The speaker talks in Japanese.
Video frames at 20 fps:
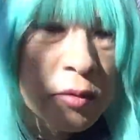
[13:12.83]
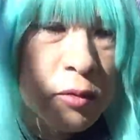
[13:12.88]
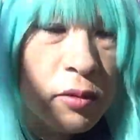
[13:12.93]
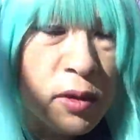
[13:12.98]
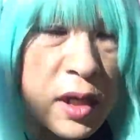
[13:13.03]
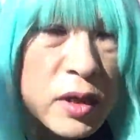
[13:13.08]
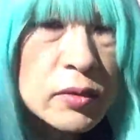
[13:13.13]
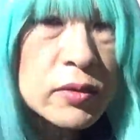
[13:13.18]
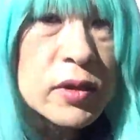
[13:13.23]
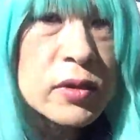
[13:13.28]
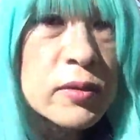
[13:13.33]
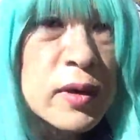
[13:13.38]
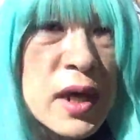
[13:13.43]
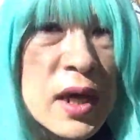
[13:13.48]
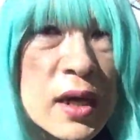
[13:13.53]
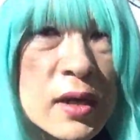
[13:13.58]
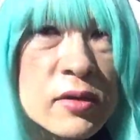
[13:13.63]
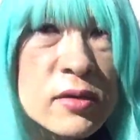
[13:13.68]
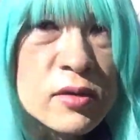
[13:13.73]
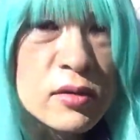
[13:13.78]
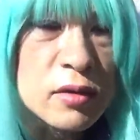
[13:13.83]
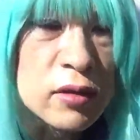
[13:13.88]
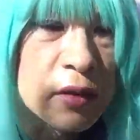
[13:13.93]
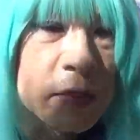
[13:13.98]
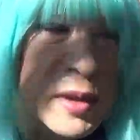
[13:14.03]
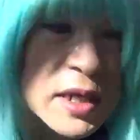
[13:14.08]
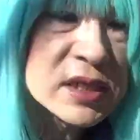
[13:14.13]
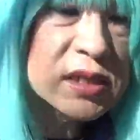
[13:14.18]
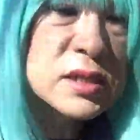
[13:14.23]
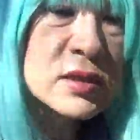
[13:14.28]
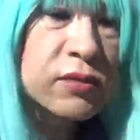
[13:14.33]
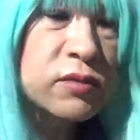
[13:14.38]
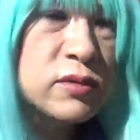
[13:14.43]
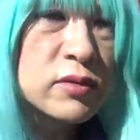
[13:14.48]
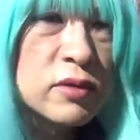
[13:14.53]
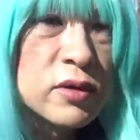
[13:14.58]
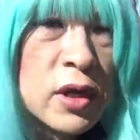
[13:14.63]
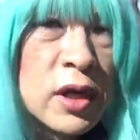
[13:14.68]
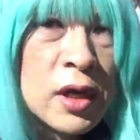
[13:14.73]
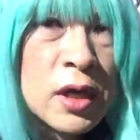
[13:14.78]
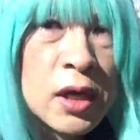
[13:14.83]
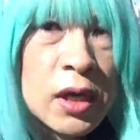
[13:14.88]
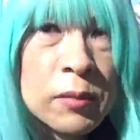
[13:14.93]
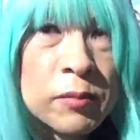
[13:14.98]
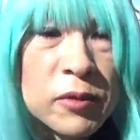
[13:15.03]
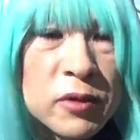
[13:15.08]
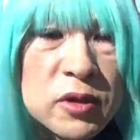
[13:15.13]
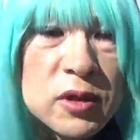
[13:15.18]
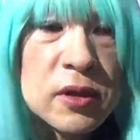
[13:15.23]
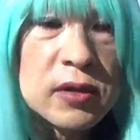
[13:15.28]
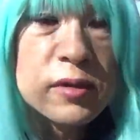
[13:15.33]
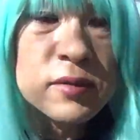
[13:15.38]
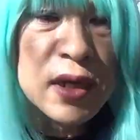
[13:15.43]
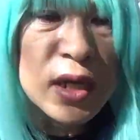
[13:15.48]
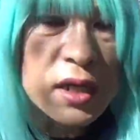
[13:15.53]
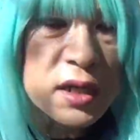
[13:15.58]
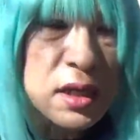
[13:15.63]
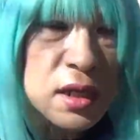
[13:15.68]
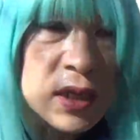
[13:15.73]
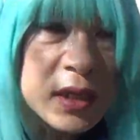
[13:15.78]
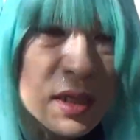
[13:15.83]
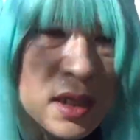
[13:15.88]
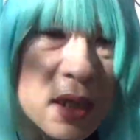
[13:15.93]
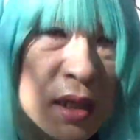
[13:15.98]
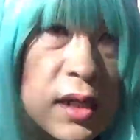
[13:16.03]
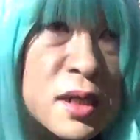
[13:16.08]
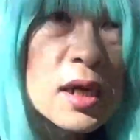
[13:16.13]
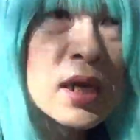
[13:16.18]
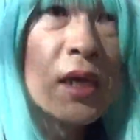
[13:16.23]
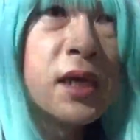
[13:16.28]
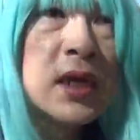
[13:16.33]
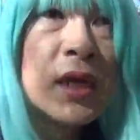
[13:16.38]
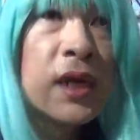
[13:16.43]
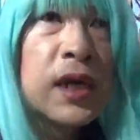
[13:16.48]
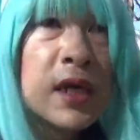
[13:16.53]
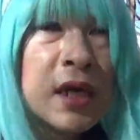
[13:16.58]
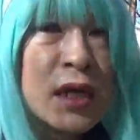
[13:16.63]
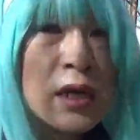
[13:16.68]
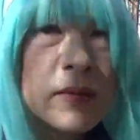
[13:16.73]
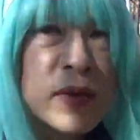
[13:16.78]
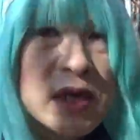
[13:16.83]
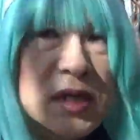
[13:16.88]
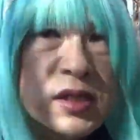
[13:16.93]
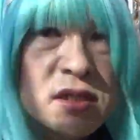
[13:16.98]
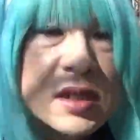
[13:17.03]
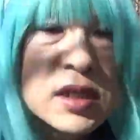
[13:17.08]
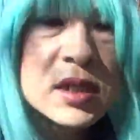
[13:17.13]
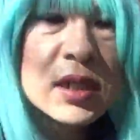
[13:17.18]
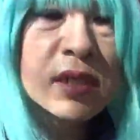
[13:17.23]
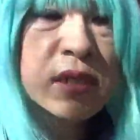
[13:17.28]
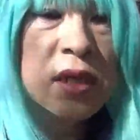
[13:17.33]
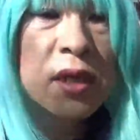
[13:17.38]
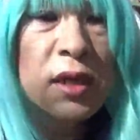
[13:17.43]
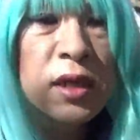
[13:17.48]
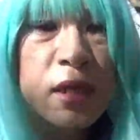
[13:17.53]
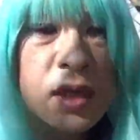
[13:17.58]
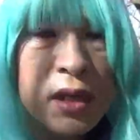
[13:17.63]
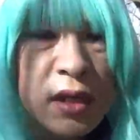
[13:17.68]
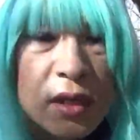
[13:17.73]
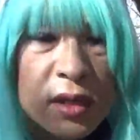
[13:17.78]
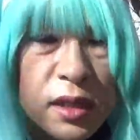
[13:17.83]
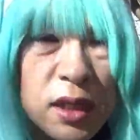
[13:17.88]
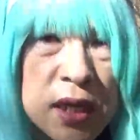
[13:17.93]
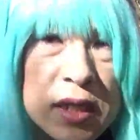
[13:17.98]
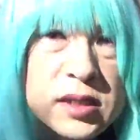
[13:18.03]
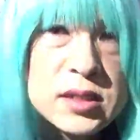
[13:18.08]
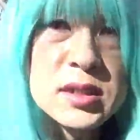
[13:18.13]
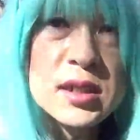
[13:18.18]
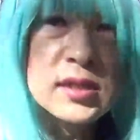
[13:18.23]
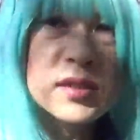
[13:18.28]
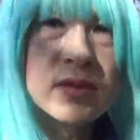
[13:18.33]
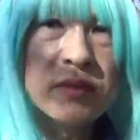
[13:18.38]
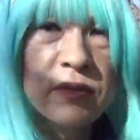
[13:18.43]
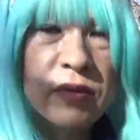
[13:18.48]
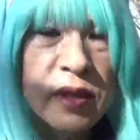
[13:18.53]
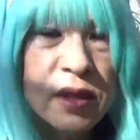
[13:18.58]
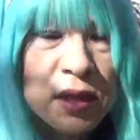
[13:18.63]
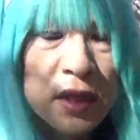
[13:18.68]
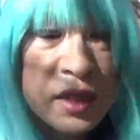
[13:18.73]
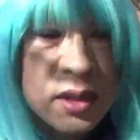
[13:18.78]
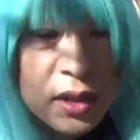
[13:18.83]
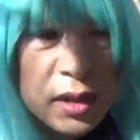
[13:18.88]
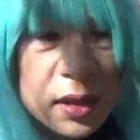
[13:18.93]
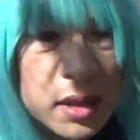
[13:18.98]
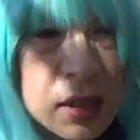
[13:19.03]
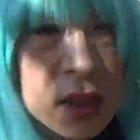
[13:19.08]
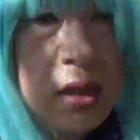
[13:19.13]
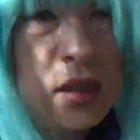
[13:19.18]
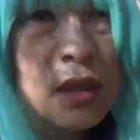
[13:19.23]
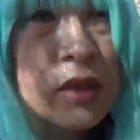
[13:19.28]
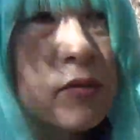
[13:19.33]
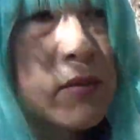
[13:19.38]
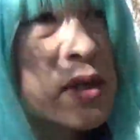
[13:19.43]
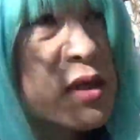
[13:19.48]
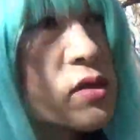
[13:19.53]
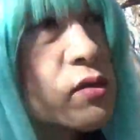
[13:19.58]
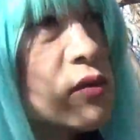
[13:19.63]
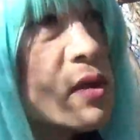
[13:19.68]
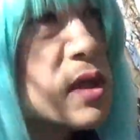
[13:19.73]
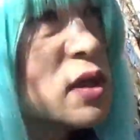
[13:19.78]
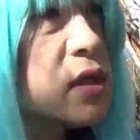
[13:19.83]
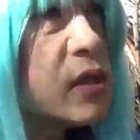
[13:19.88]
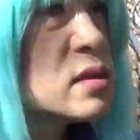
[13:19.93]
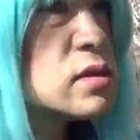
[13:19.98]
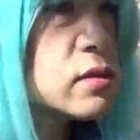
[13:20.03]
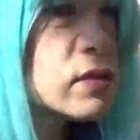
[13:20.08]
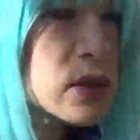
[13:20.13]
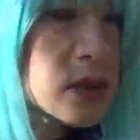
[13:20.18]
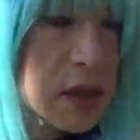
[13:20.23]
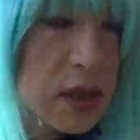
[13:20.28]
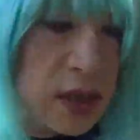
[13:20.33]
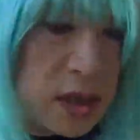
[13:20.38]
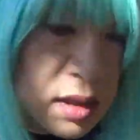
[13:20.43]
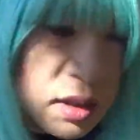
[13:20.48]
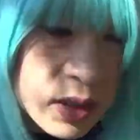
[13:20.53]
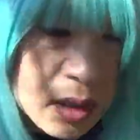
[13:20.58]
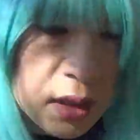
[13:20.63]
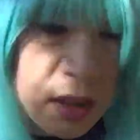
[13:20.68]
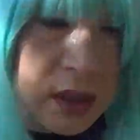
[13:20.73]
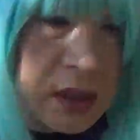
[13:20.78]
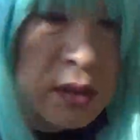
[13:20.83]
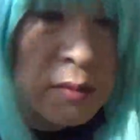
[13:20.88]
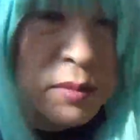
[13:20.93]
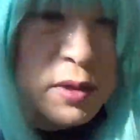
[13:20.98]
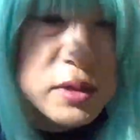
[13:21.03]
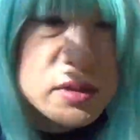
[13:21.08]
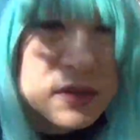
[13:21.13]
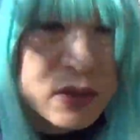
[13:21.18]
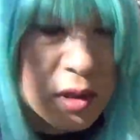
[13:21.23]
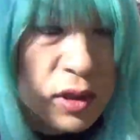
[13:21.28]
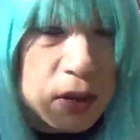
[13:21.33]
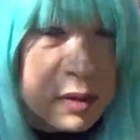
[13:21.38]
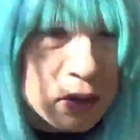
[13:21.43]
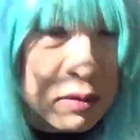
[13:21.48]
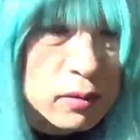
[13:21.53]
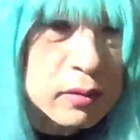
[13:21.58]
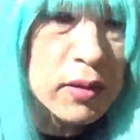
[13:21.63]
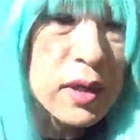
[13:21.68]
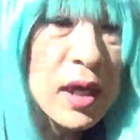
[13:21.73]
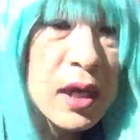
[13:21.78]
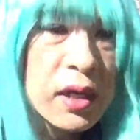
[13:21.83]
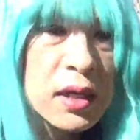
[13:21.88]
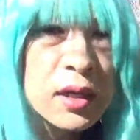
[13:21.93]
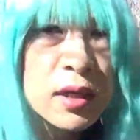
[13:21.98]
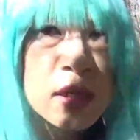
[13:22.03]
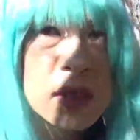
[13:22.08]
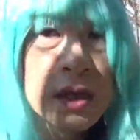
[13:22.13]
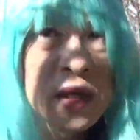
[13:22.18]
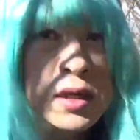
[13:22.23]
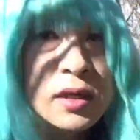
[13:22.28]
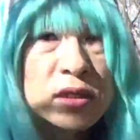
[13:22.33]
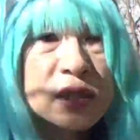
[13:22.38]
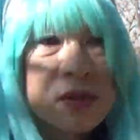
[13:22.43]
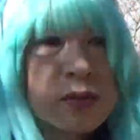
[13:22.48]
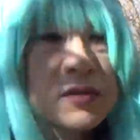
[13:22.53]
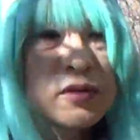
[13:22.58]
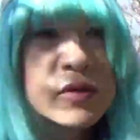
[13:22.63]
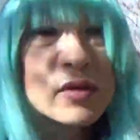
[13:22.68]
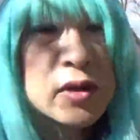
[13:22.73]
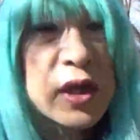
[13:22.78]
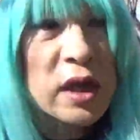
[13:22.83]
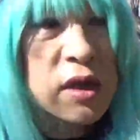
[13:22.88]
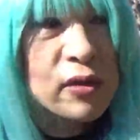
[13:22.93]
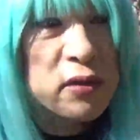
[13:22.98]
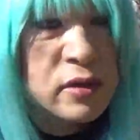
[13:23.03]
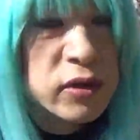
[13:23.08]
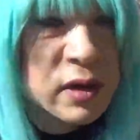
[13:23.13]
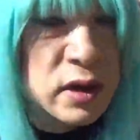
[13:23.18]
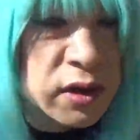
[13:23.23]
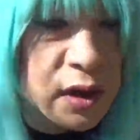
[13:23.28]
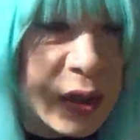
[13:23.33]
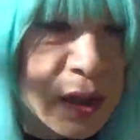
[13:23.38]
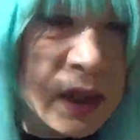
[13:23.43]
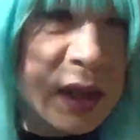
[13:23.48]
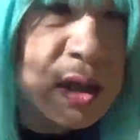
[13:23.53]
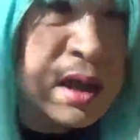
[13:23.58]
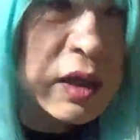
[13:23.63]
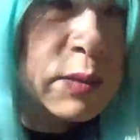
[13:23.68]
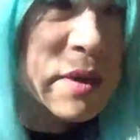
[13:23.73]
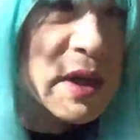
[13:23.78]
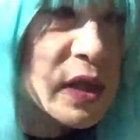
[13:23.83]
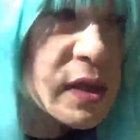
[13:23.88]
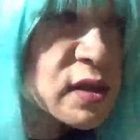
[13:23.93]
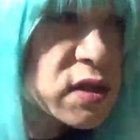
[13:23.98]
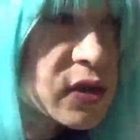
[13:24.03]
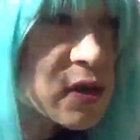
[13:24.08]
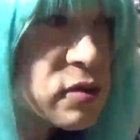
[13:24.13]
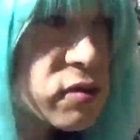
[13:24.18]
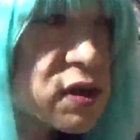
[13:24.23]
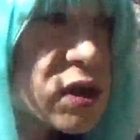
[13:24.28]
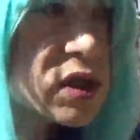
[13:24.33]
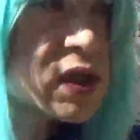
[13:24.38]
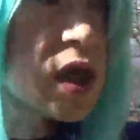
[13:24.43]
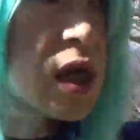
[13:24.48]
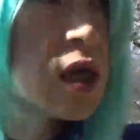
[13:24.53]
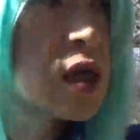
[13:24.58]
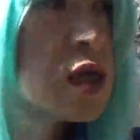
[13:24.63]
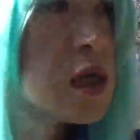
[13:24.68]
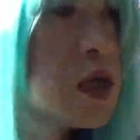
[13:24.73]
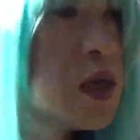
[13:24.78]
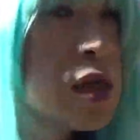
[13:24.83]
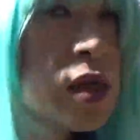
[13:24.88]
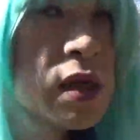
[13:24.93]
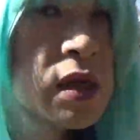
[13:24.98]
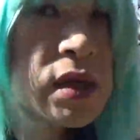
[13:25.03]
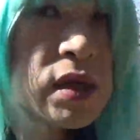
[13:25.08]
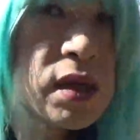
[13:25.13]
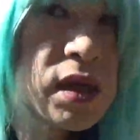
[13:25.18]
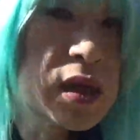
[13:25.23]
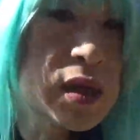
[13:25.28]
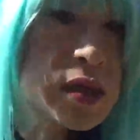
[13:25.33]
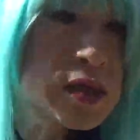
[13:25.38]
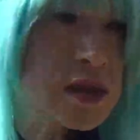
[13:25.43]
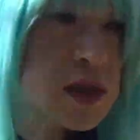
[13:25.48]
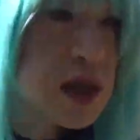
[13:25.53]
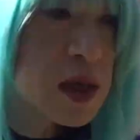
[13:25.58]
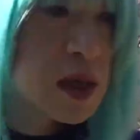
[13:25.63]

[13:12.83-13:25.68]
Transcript: 他の人が来ると、まあ、世俗を持ってくるわけでなんかいまいちって感じなんですよね。でまあしょうがないですよね。別にここは自分だけの山で私有地じゃないです